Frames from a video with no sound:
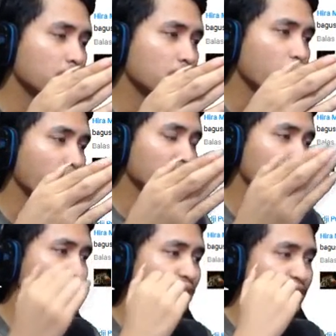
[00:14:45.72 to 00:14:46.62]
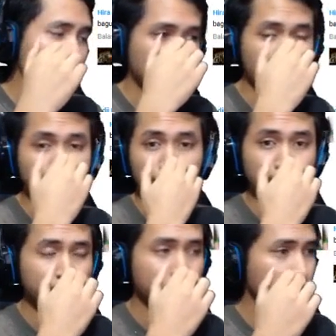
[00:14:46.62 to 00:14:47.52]
komentar lu udah jelas apa belum
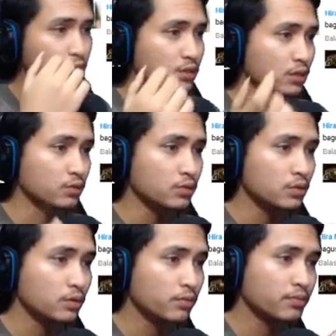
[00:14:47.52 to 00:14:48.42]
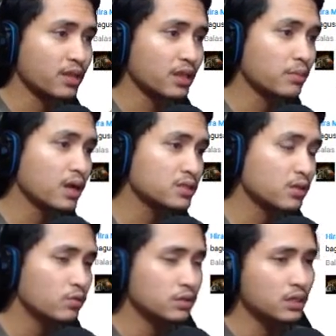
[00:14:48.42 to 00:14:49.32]
satu tata bahasa
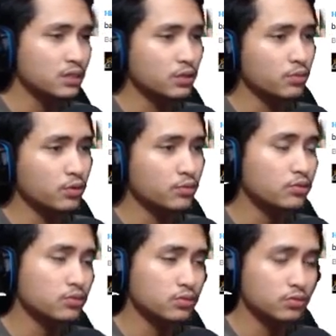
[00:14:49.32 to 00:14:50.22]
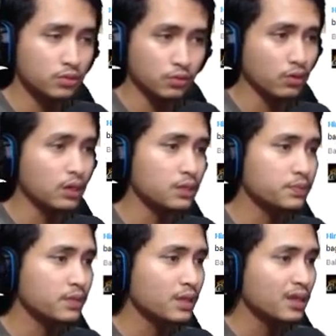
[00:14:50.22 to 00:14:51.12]
lu udah jelas atau belum itu dua
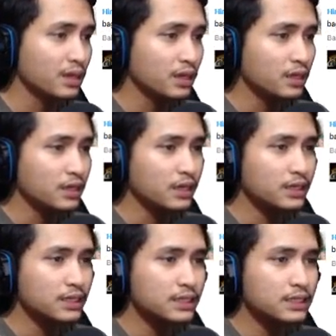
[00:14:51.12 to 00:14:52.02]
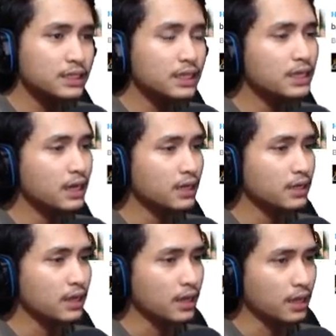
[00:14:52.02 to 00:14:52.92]
yang ketiga
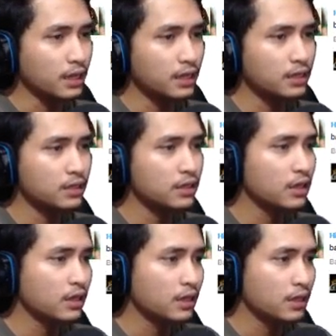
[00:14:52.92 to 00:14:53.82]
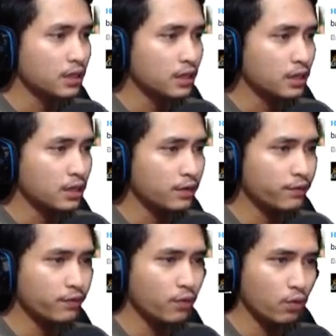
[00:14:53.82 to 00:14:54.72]
adalah
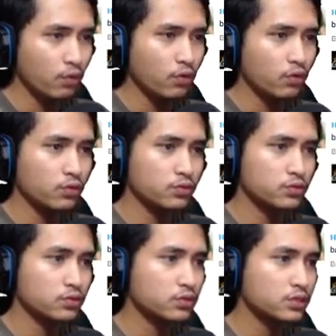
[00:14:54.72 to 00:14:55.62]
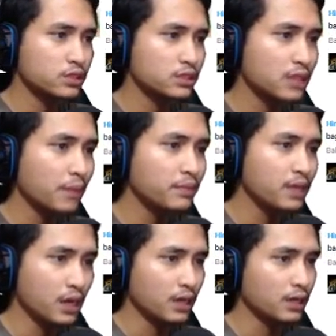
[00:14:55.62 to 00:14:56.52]
vlog
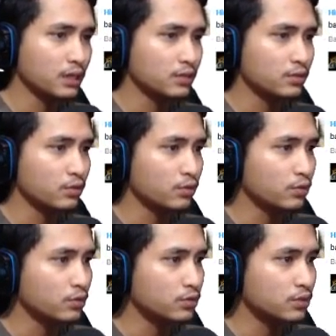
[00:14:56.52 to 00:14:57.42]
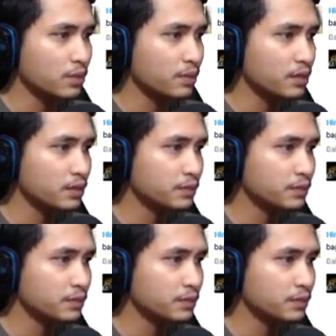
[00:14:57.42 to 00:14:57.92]
samyang terus apa